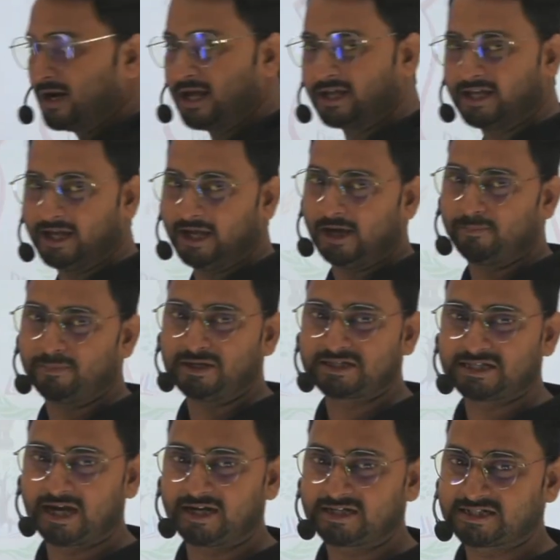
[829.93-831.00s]
क्या है अपने
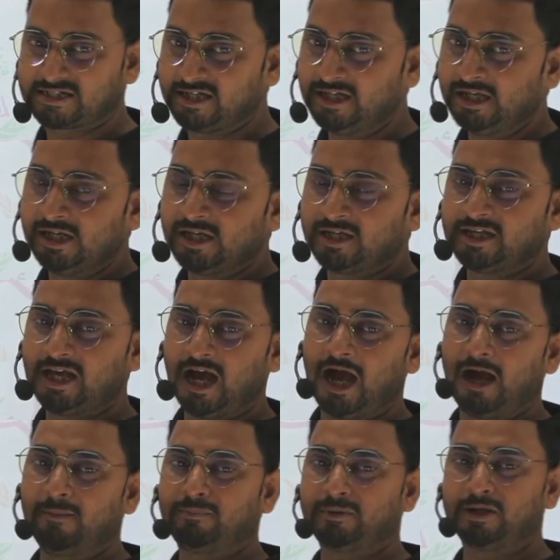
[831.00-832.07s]
साइड से कि
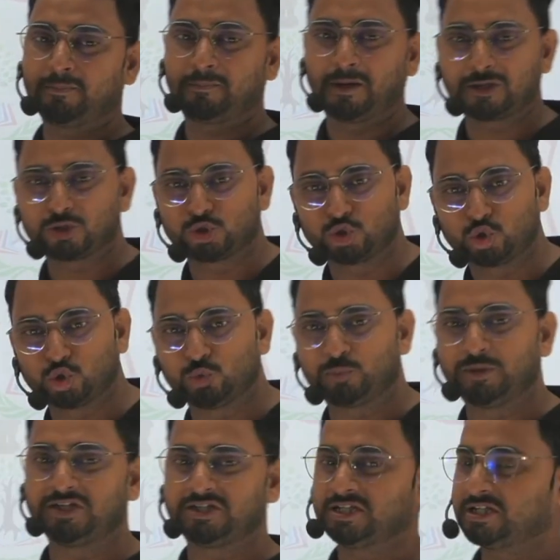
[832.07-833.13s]
आपके पास जो
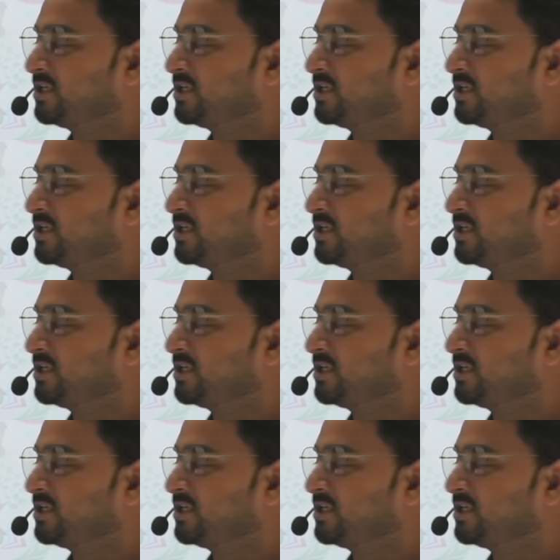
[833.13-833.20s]
भी जीके